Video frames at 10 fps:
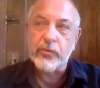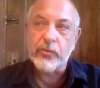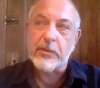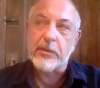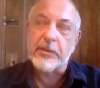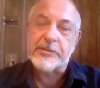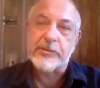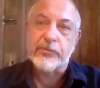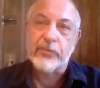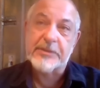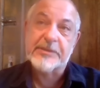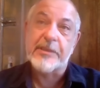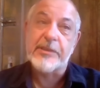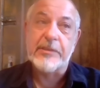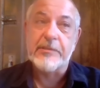поэтому э,
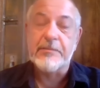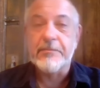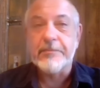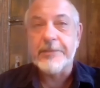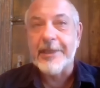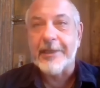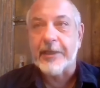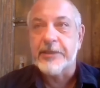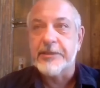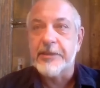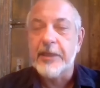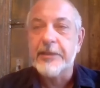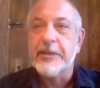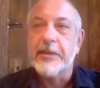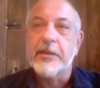ситуация
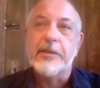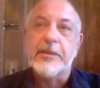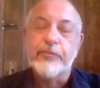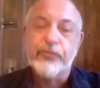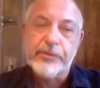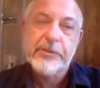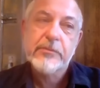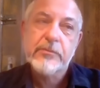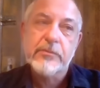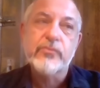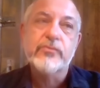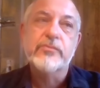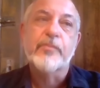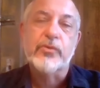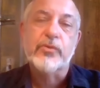неординарная, и Путин,
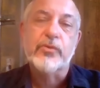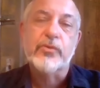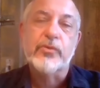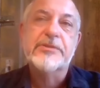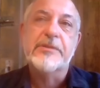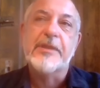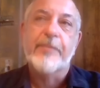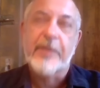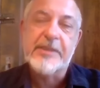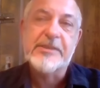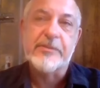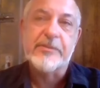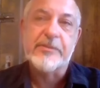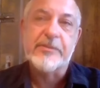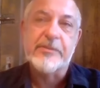ну просто
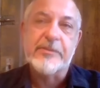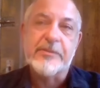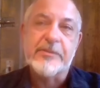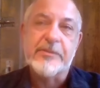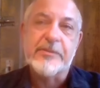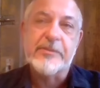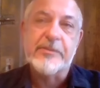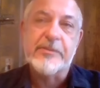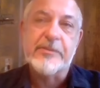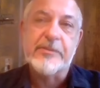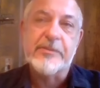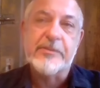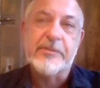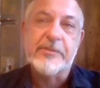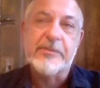необходимо искать
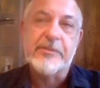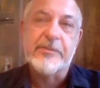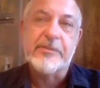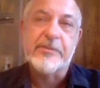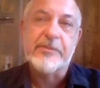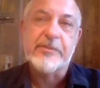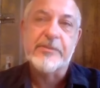выход